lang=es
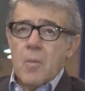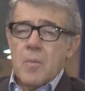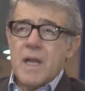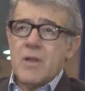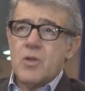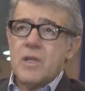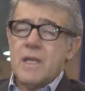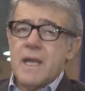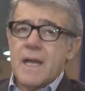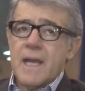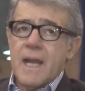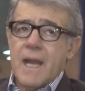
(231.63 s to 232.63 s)
Mira, yo
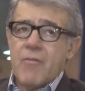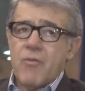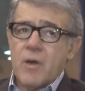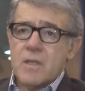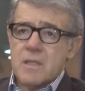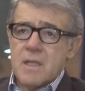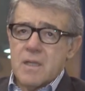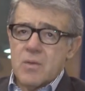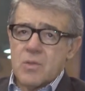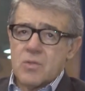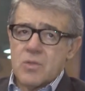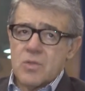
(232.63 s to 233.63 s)
diría que la fuerza de
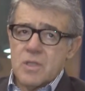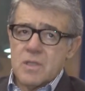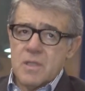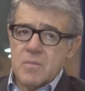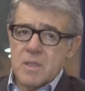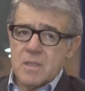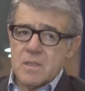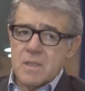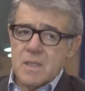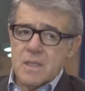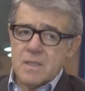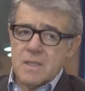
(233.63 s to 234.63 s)
nuestros sistemas
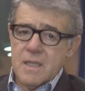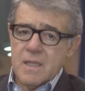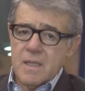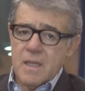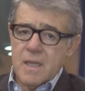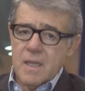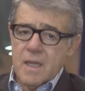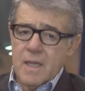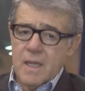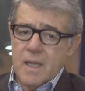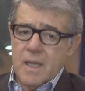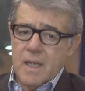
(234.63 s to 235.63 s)
están
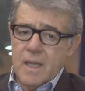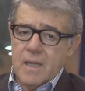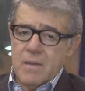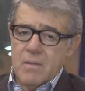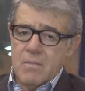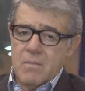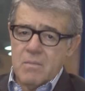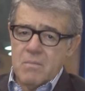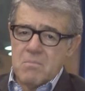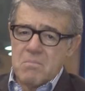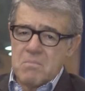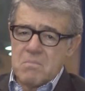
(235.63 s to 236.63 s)
en
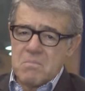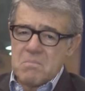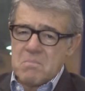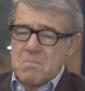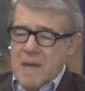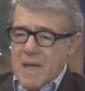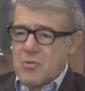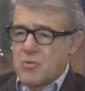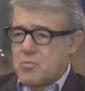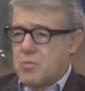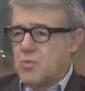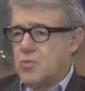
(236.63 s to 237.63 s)

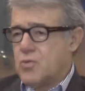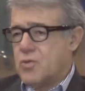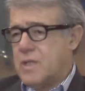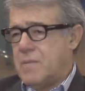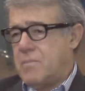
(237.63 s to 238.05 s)
varios puntos.